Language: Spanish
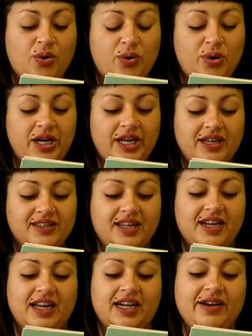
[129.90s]
Juli se
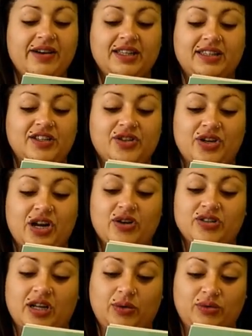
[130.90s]
encargaba de estacionar
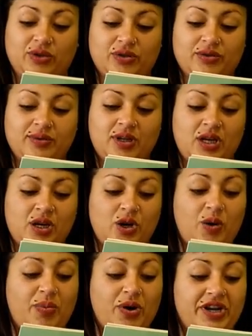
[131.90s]
los autos,
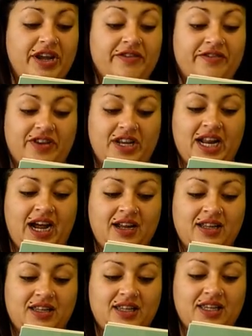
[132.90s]
los ponía en fila
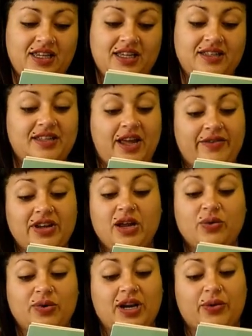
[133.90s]
y, si había
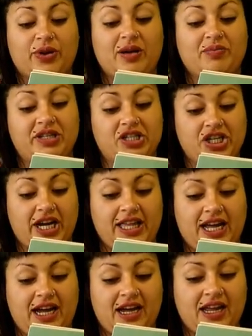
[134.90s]
alguna rueda
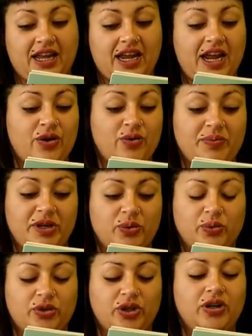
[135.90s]
pinchada, en un
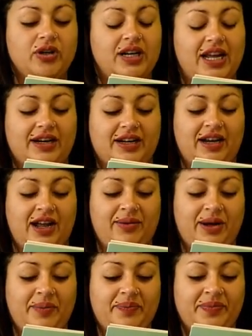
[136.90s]
minuto la
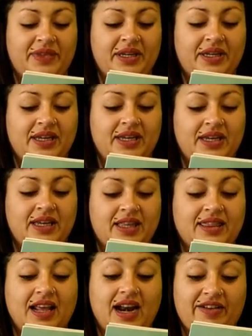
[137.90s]
arreglaba.
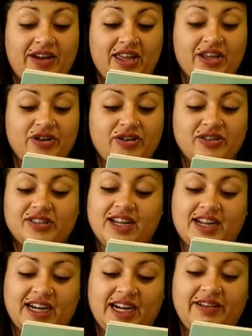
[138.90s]
Del lavadero se
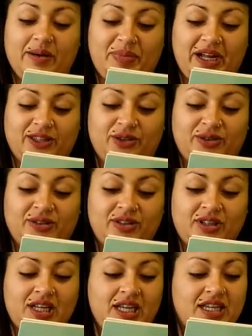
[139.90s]
encargaba Pato,
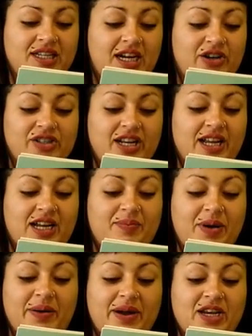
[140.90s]
ya no se le
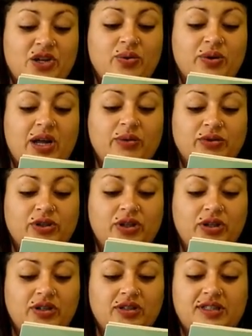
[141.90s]
escapaba ni un
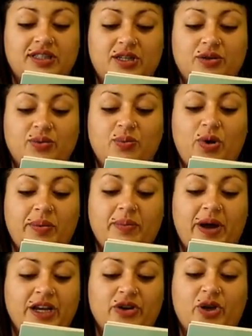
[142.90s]
auto sin un buen
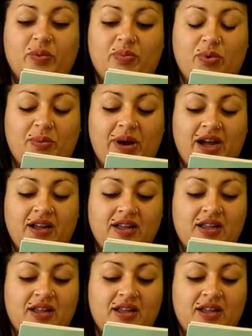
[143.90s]
baño de espuma.